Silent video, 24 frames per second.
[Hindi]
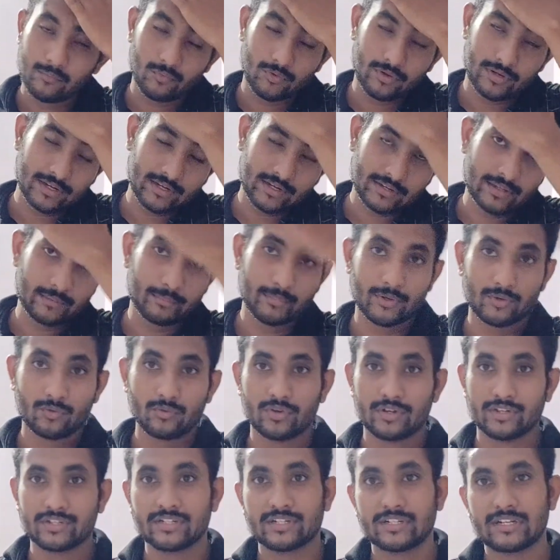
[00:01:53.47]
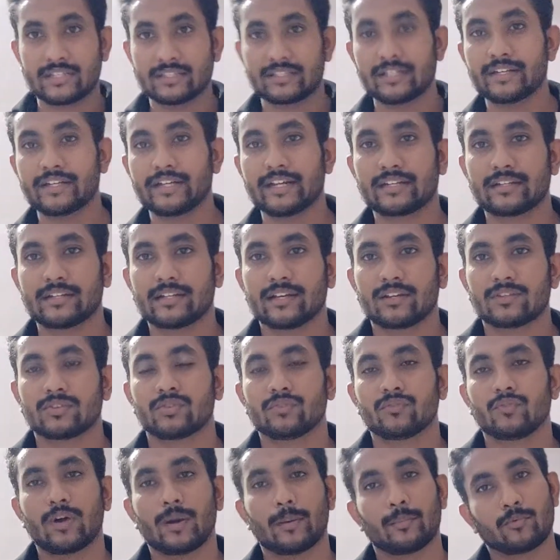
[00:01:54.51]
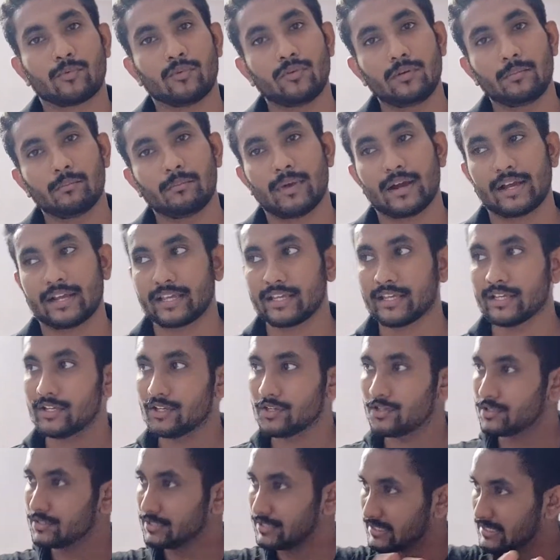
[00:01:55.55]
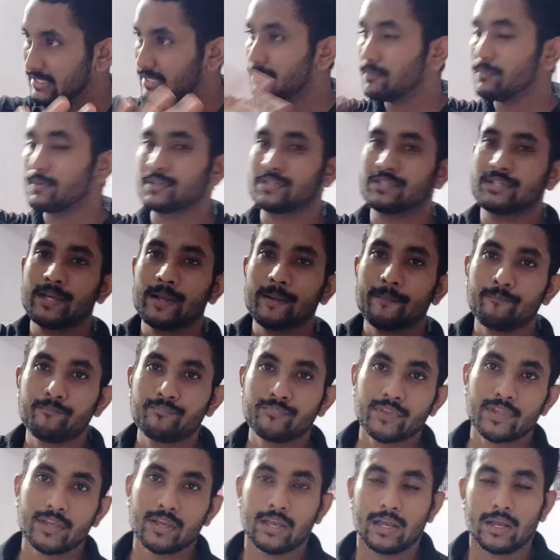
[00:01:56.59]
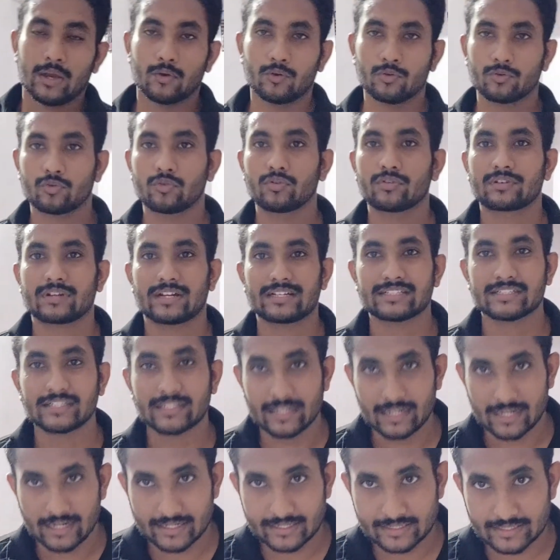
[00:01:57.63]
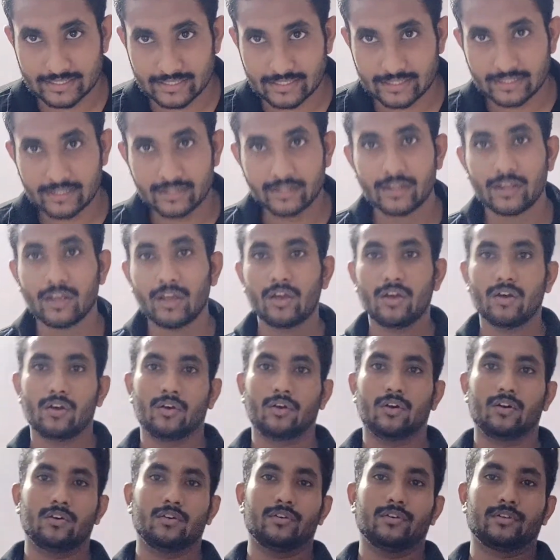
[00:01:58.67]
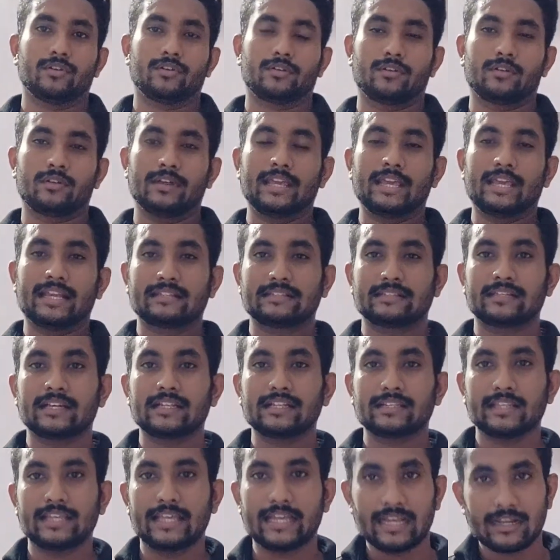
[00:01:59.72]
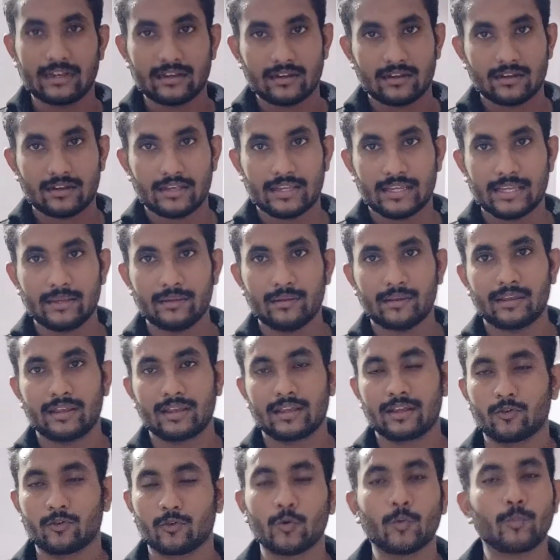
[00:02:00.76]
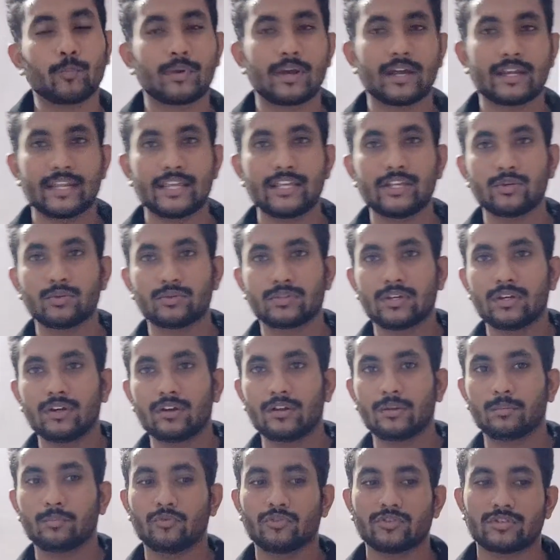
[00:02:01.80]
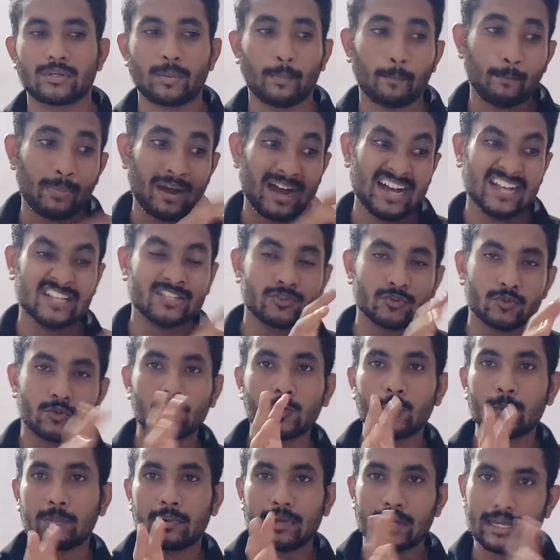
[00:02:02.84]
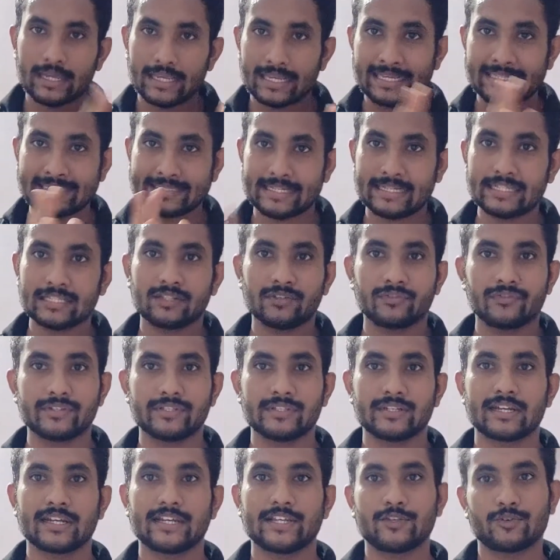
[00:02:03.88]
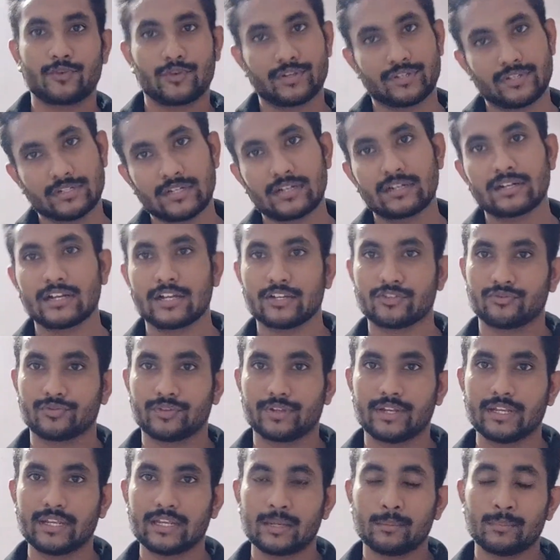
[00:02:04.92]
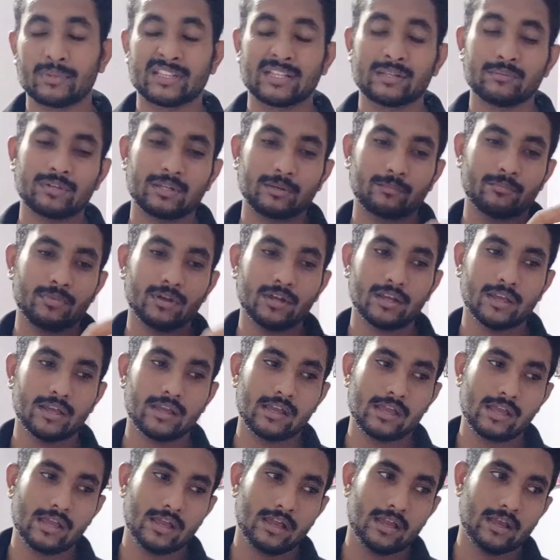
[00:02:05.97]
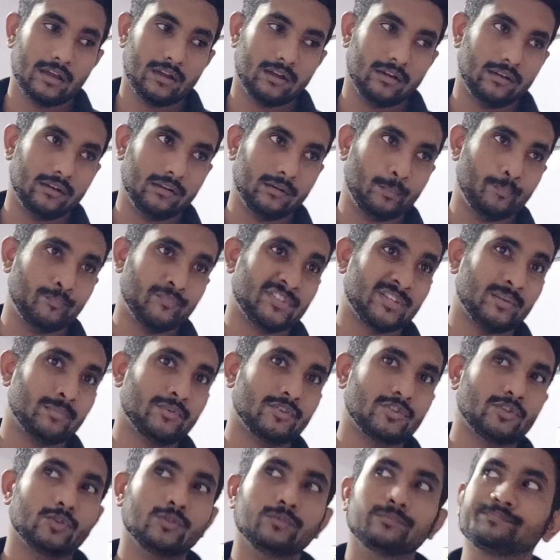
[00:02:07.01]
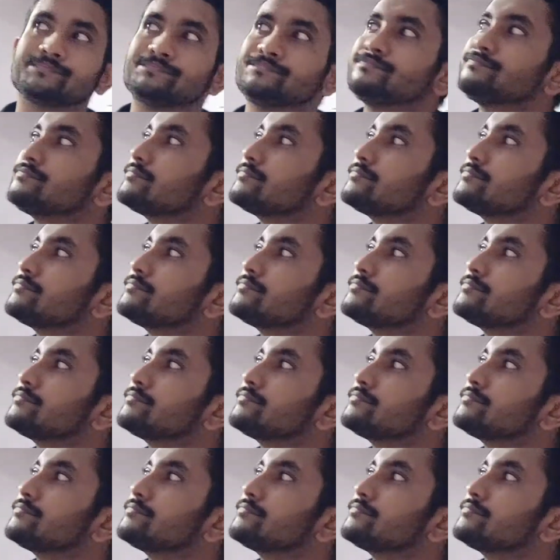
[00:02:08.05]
बोलेगा कि मेरे को रशियन आते हैं ठीक ठाक तो वो आपको बाकी जितने बच्चे हैं उनको ट्रांसलेट करा के दे देगा और एक साथ एक ही ग्रुप का नहीं होता ऑलमोस्ट पांच ग्रुप का एक साथ फिजिकल एजुकेशन का क्लास होता है ठीक है मतलब लगभग समझ लो